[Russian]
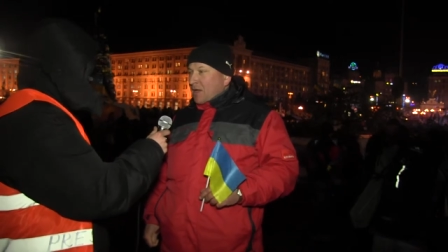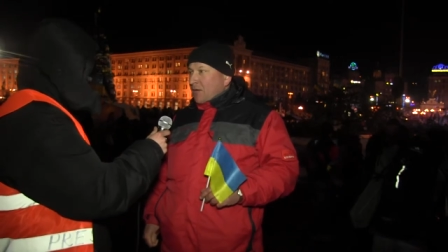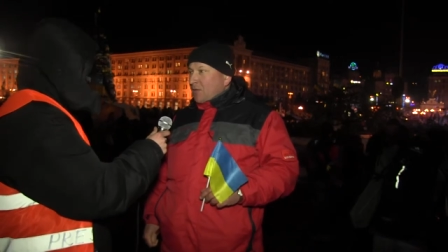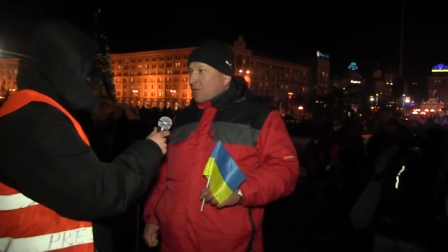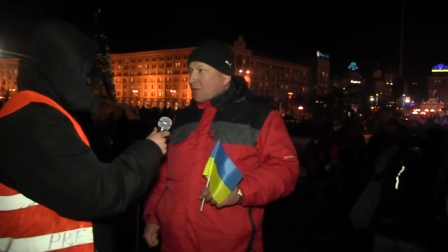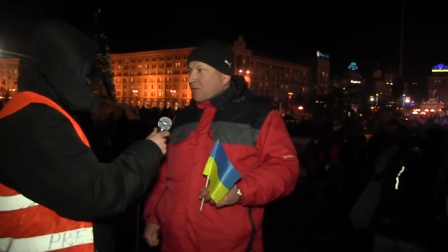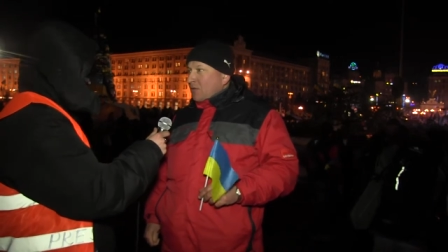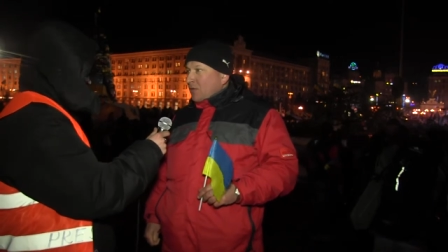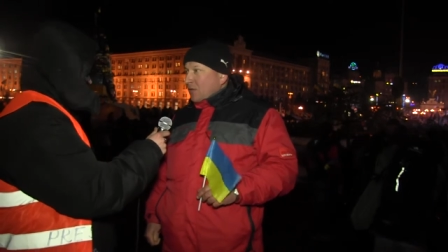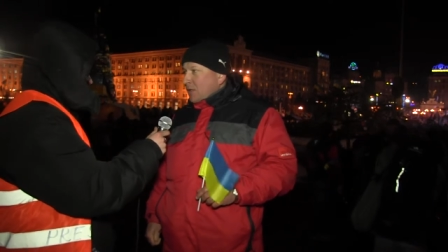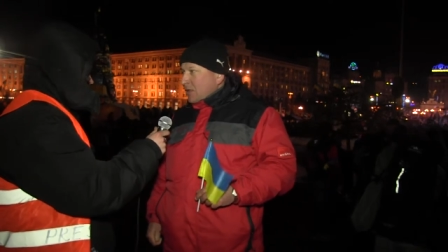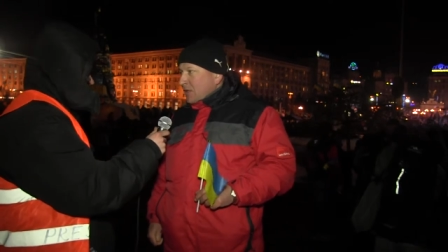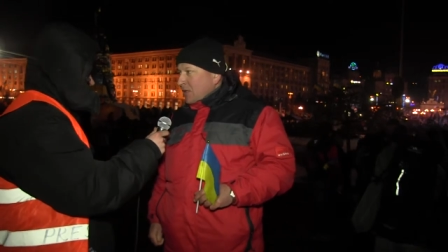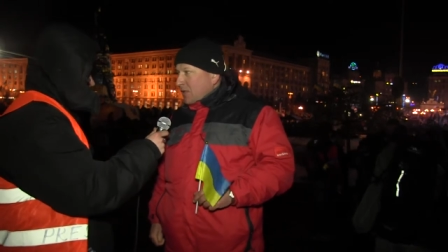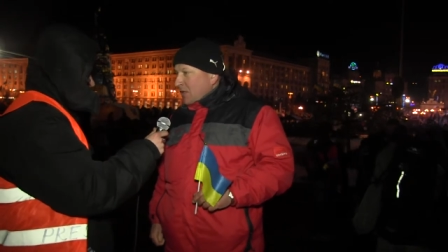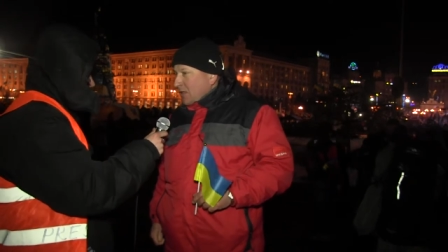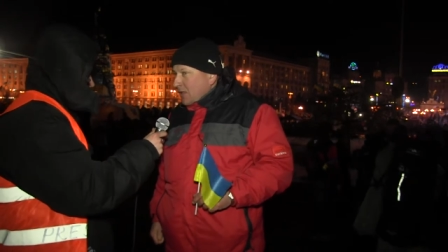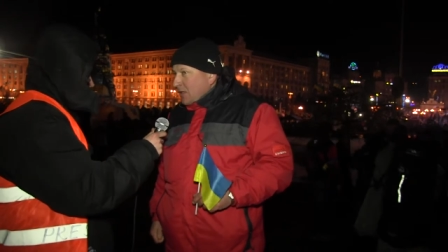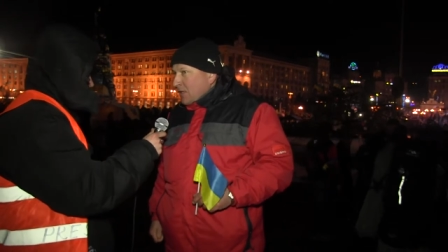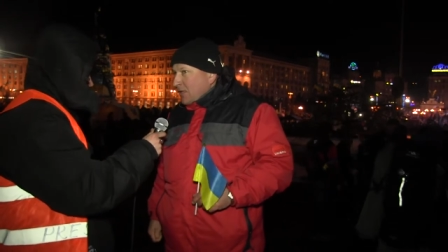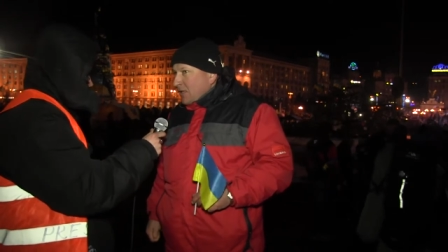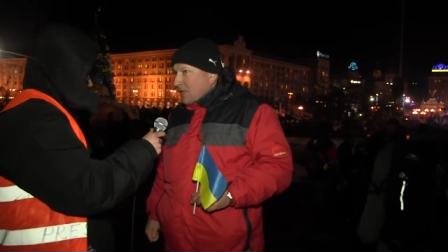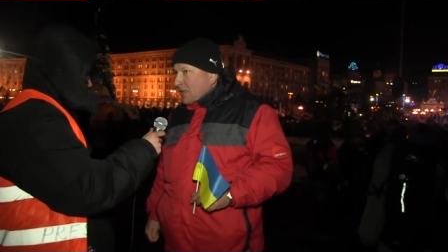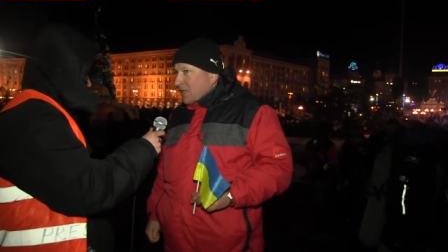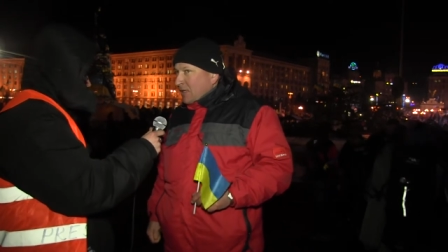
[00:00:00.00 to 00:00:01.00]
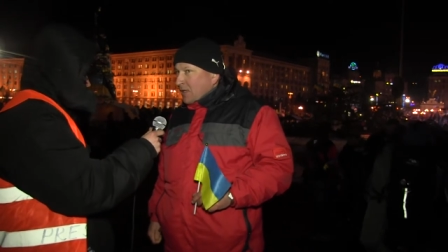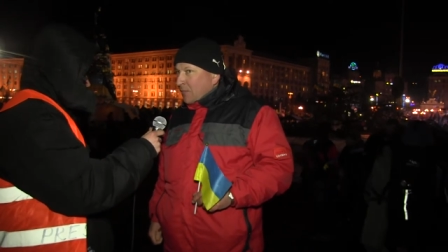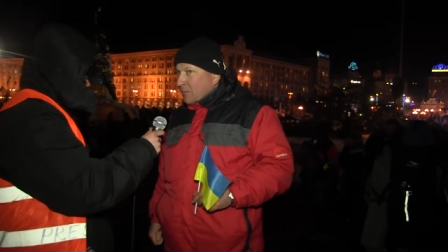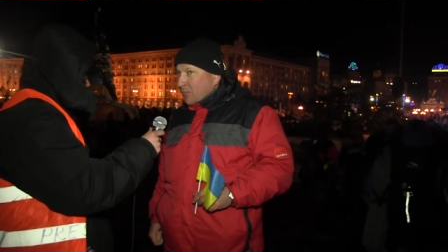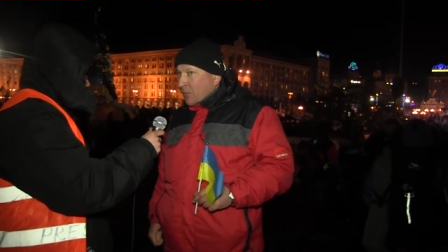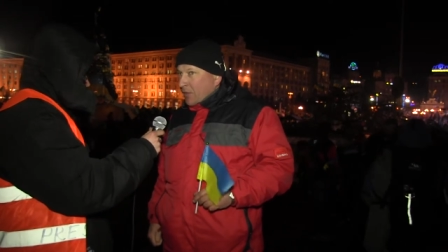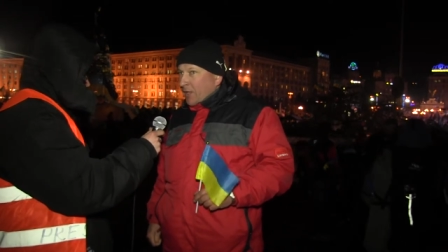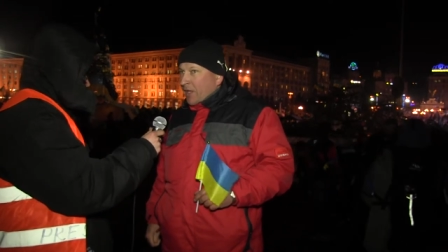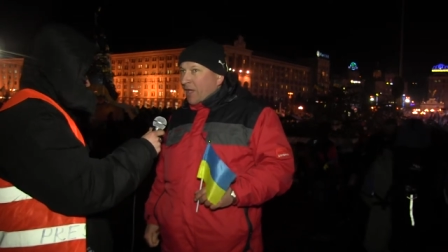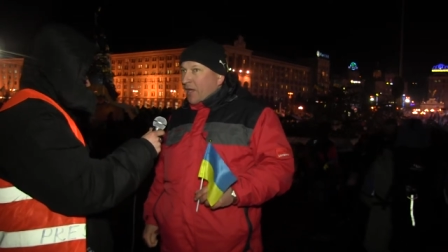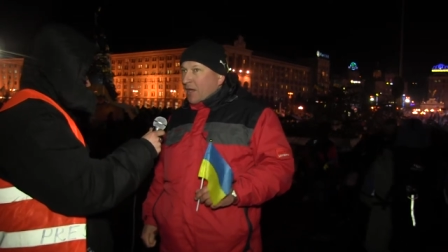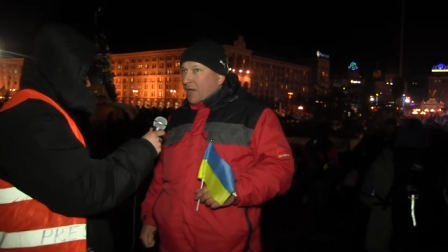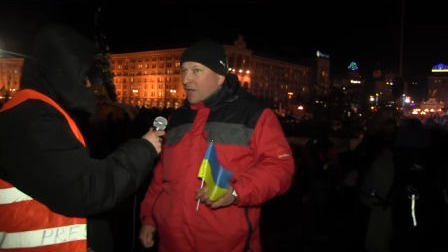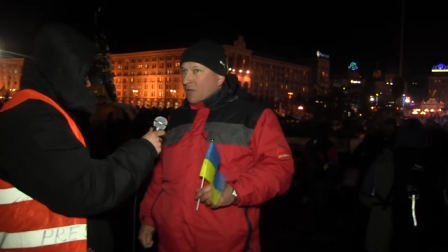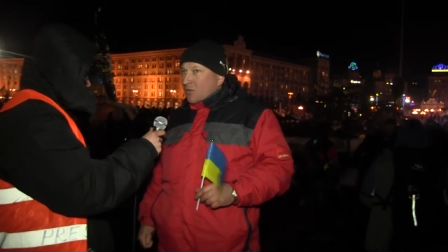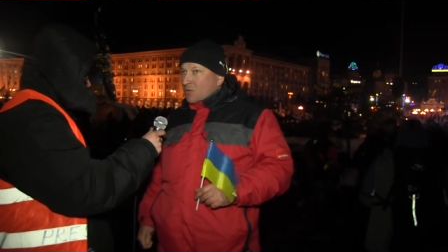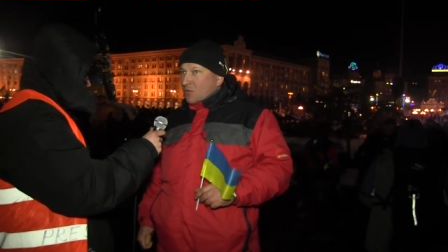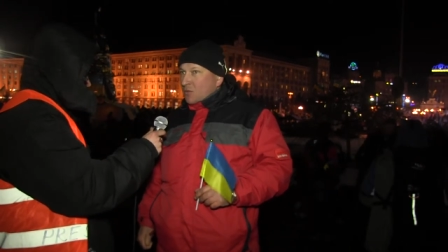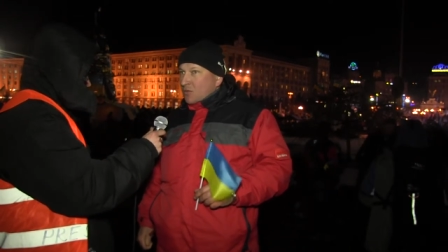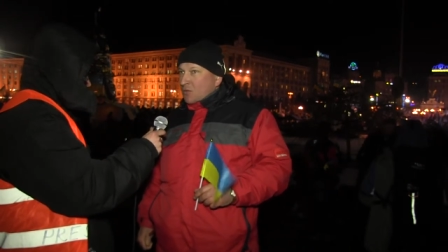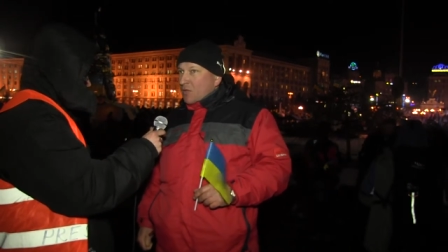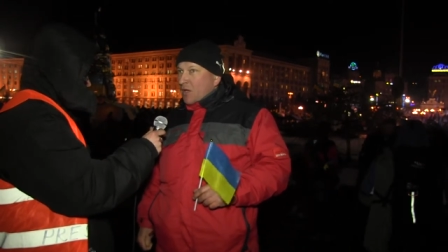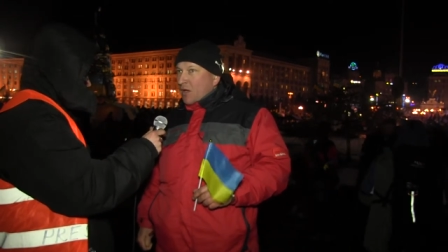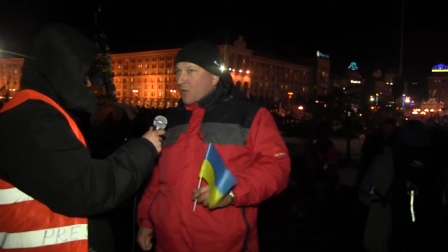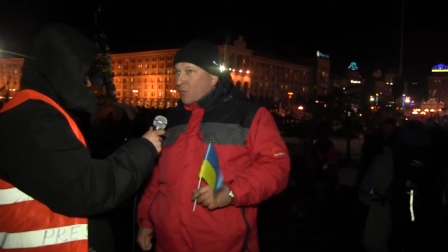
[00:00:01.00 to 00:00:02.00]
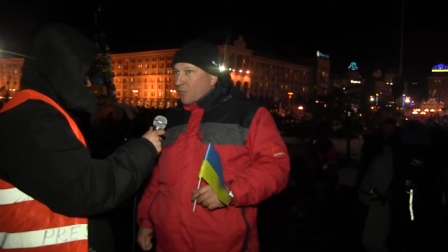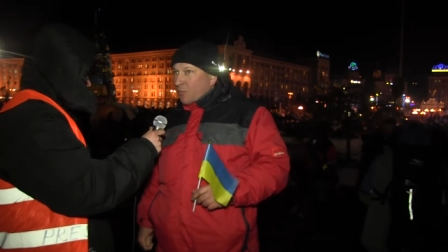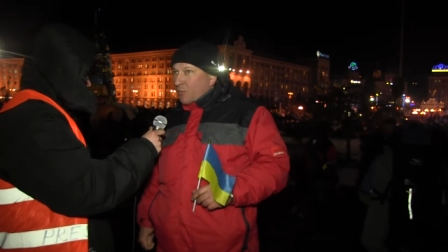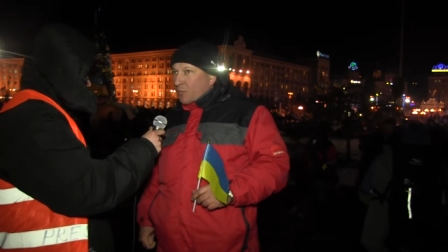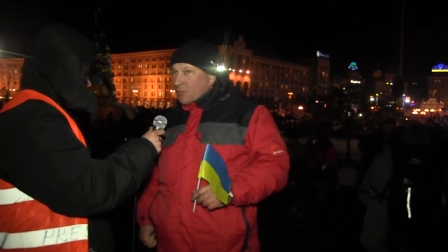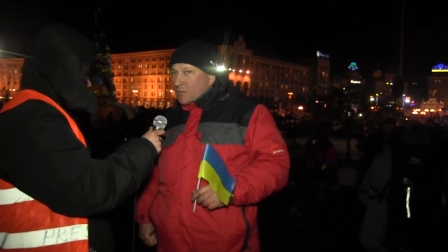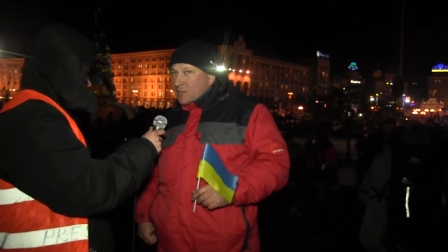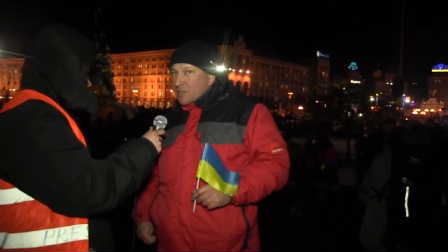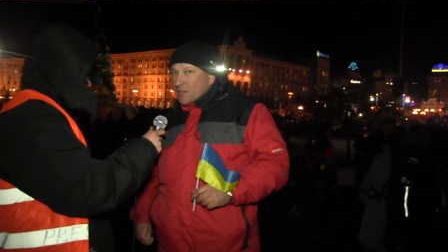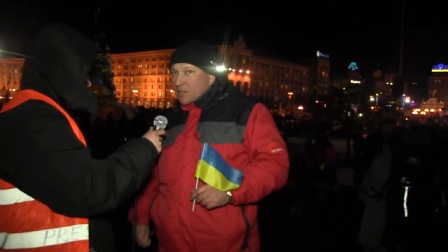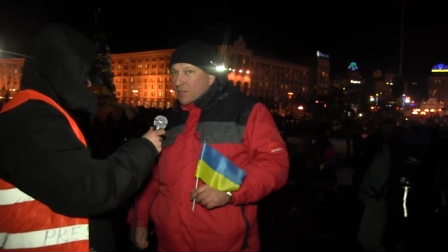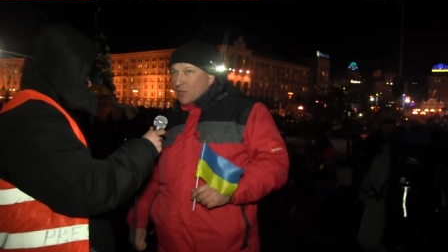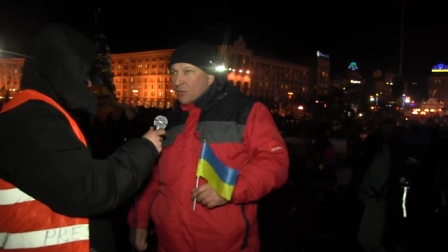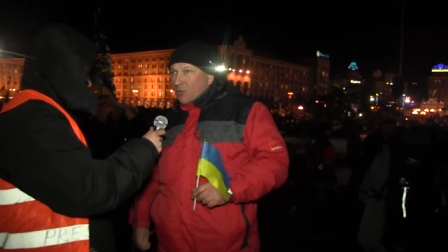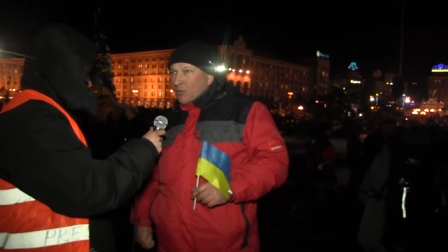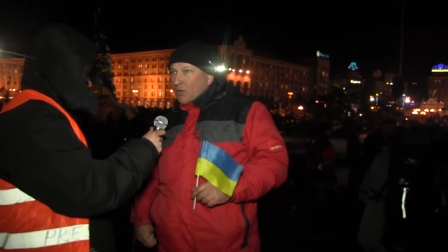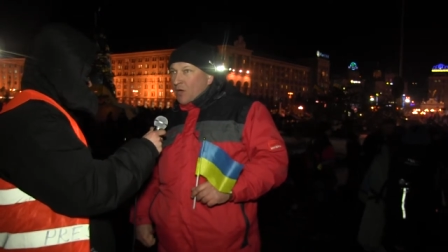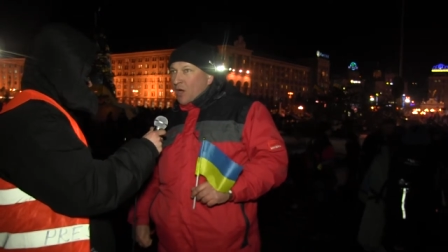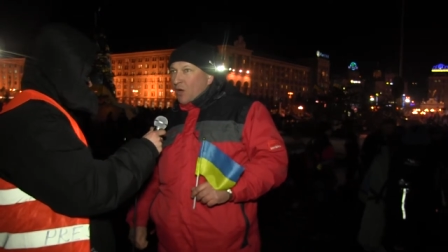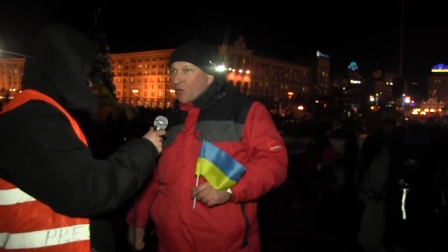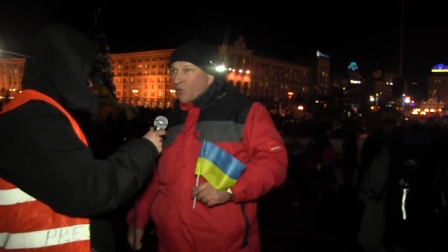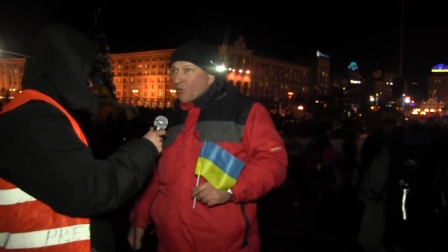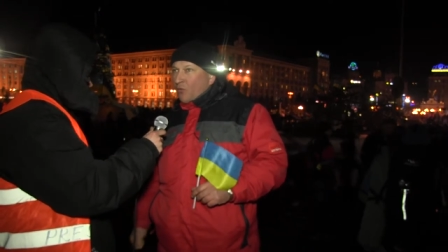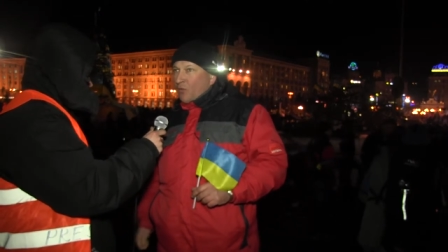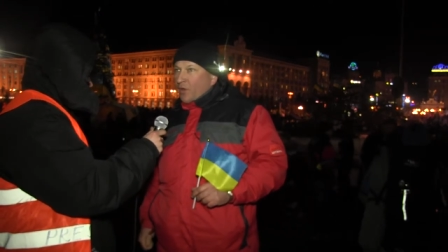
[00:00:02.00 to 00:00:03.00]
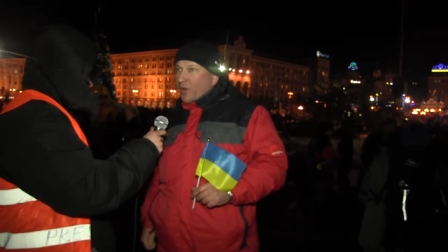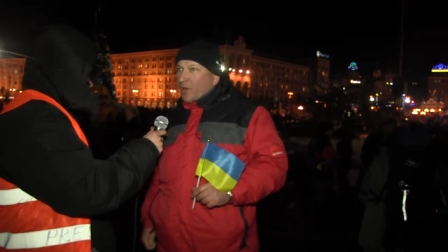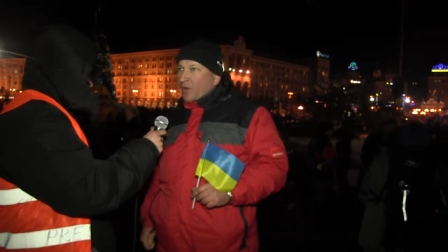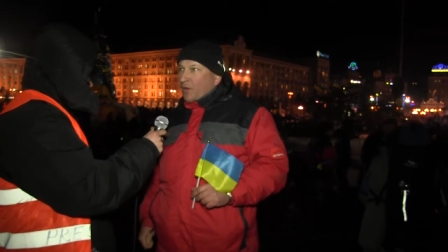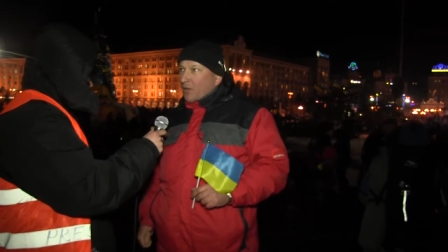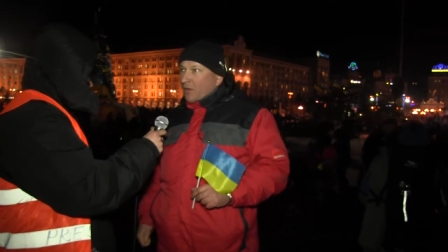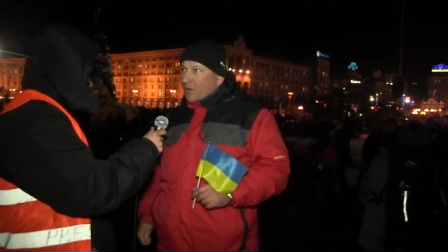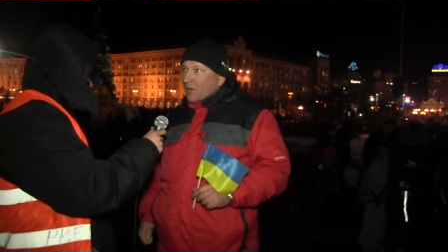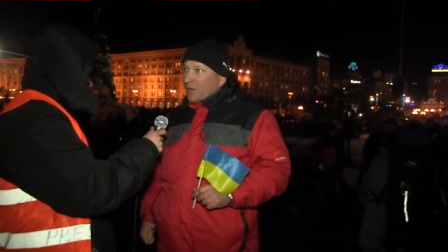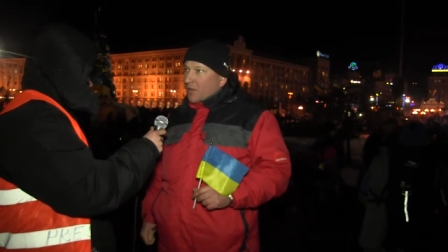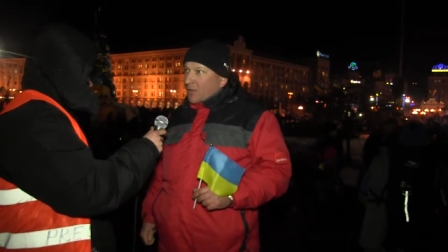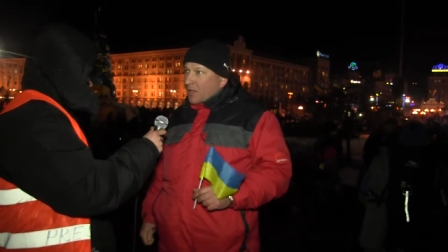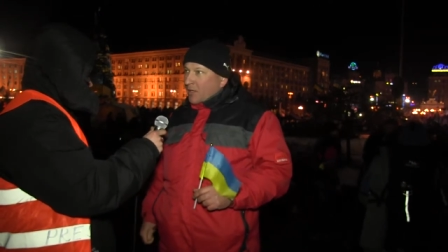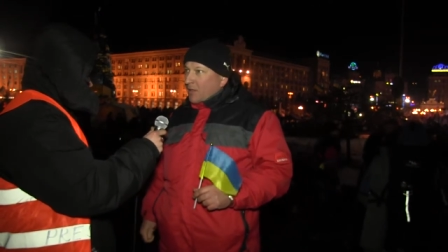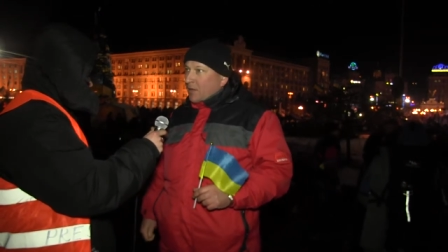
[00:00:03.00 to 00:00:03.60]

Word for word: Вот. Э, приехал сюда после того, как увидел,